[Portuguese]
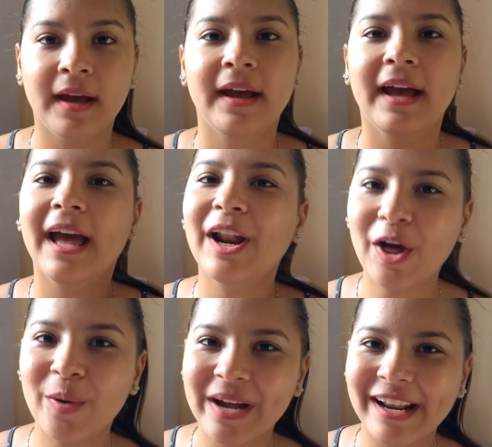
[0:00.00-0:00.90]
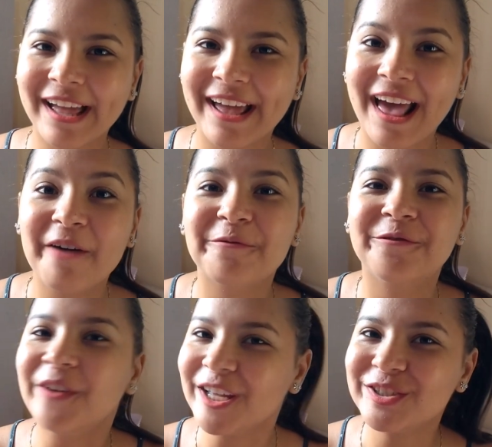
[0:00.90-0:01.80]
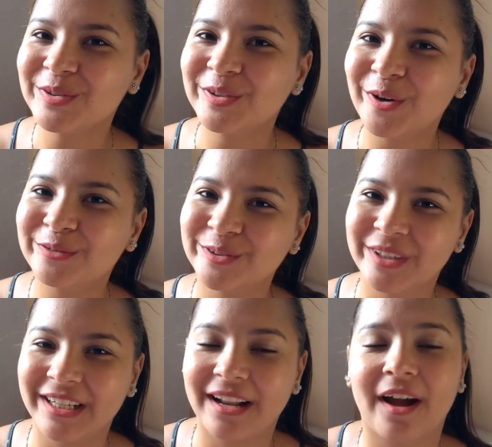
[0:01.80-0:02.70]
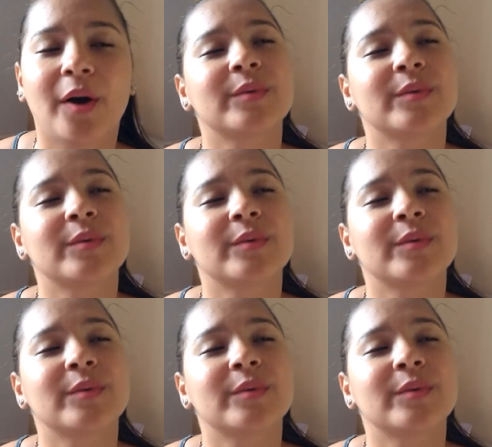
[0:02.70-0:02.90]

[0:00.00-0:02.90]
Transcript: Hello, galera! Vídeo novo no canal.